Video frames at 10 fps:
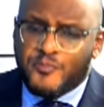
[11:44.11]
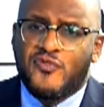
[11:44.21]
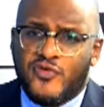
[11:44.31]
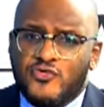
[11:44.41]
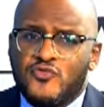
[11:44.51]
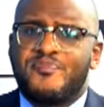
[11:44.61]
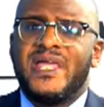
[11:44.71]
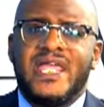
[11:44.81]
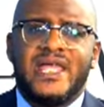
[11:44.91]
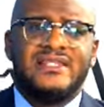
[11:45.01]
Comment
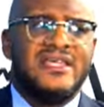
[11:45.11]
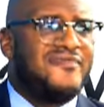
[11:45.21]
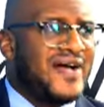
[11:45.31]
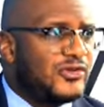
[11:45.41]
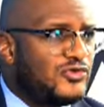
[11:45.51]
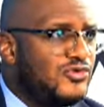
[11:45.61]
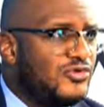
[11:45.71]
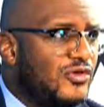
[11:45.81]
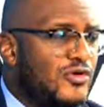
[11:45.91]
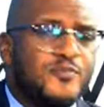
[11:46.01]
pouvons-nous payer des
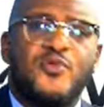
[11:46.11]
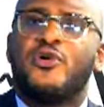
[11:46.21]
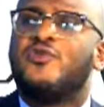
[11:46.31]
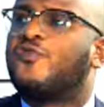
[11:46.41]
factures